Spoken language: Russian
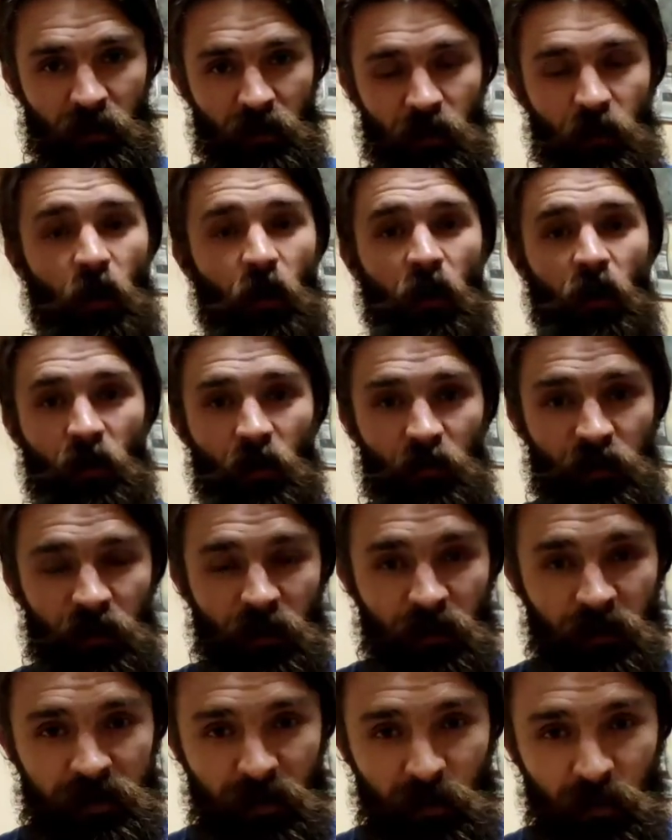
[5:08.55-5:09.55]
Но
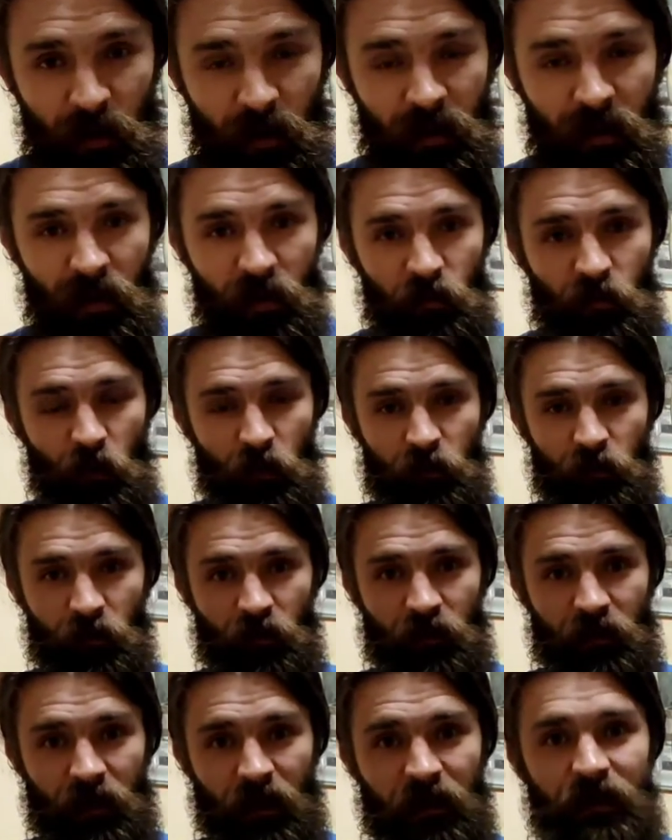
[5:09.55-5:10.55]
первостепенная любовь
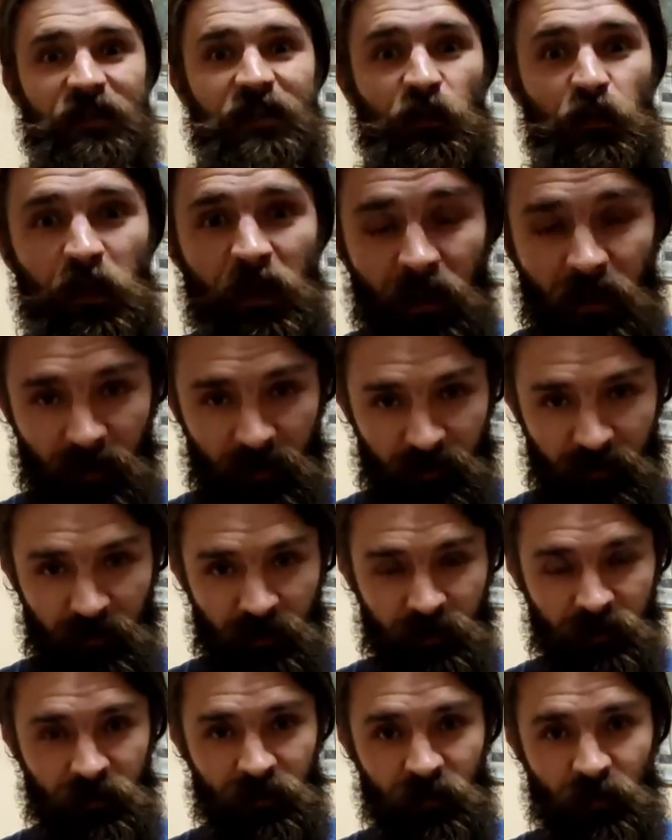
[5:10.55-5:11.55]
так к себе.
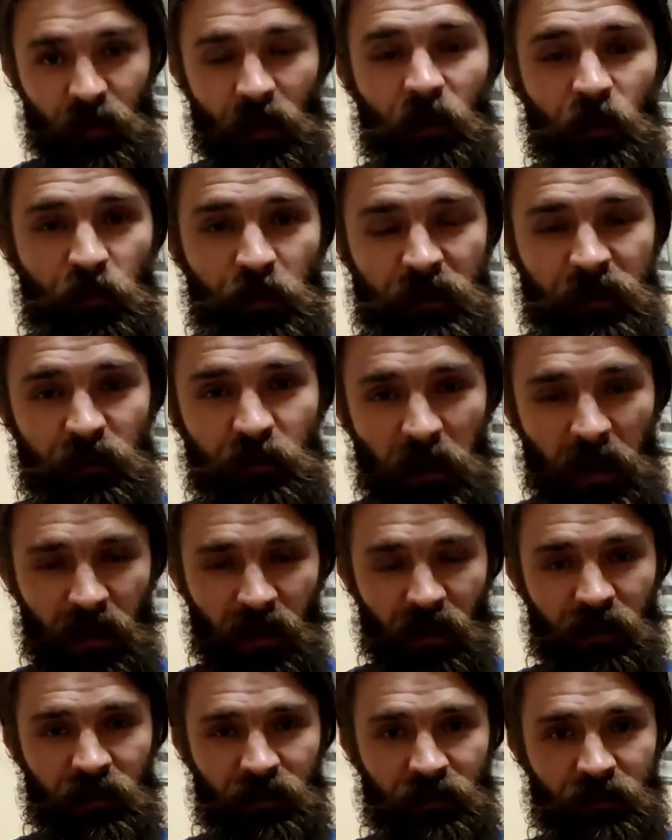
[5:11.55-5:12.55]
Полюби себя.